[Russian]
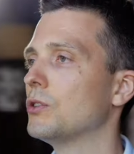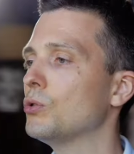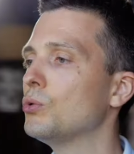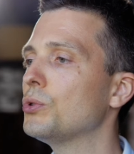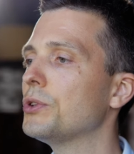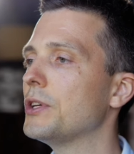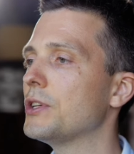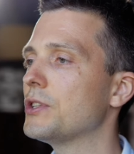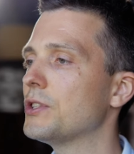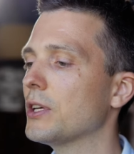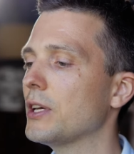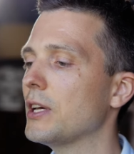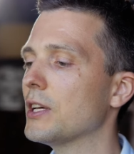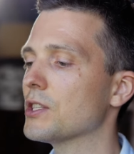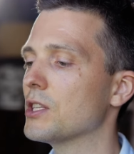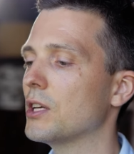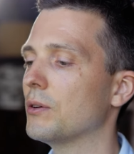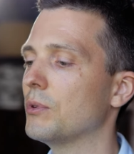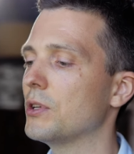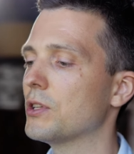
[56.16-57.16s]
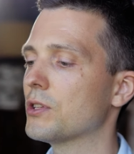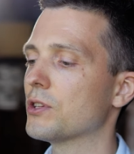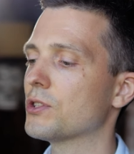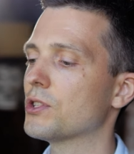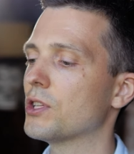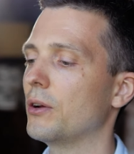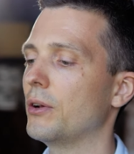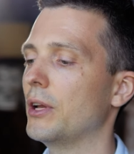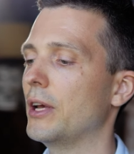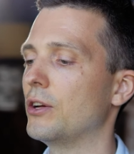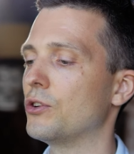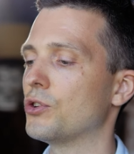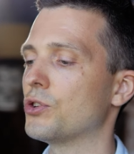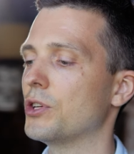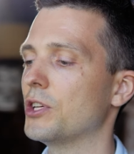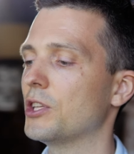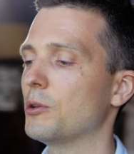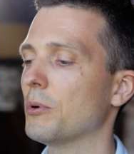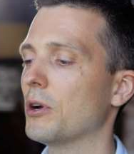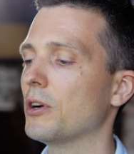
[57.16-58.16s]
Тут есть три основные
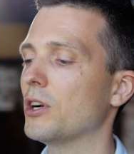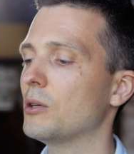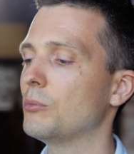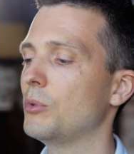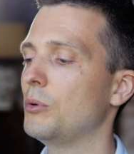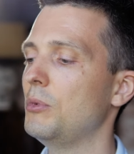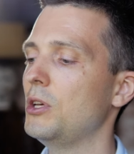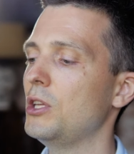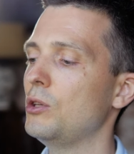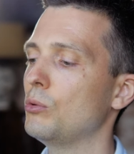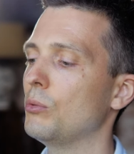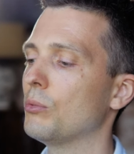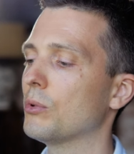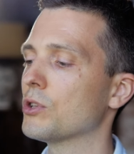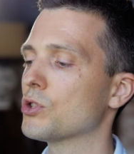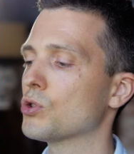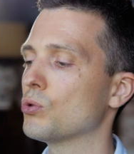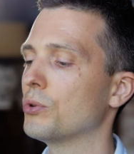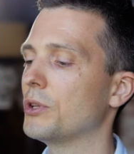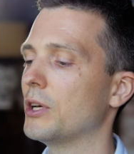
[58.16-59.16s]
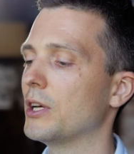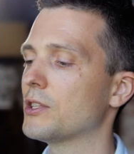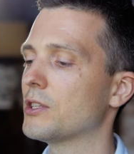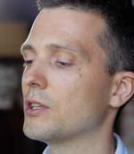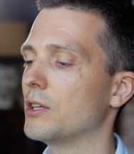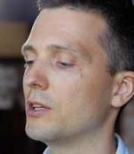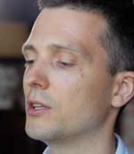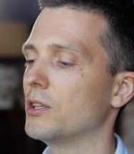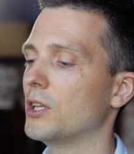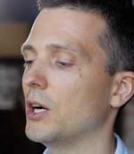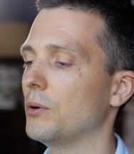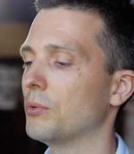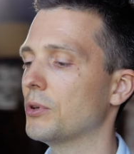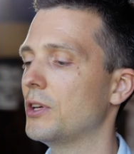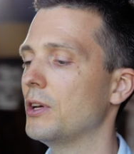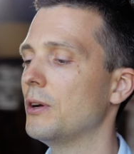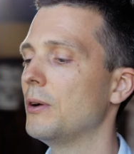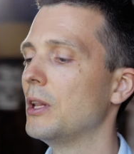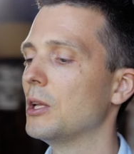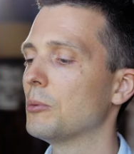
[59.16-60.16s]
составляющие. Это программа минимум, консультация и
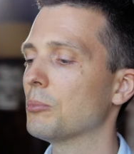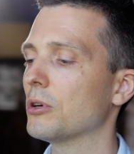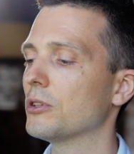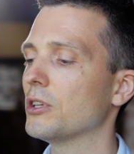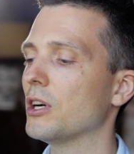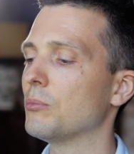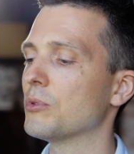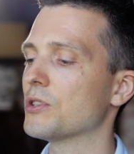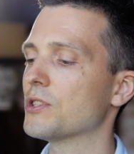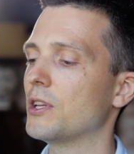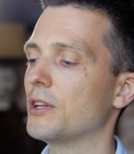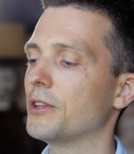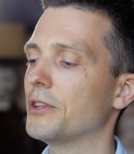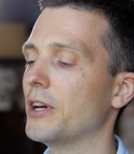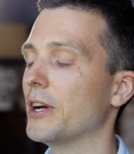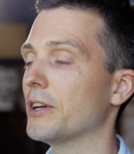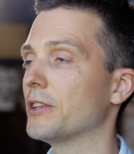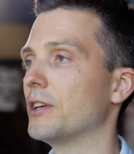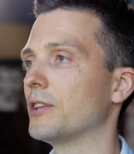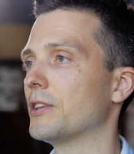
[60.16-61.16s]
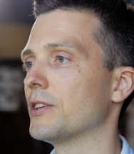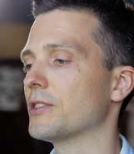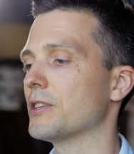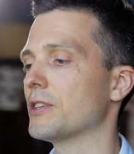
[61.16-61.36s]
навыки. Программа стандарт – это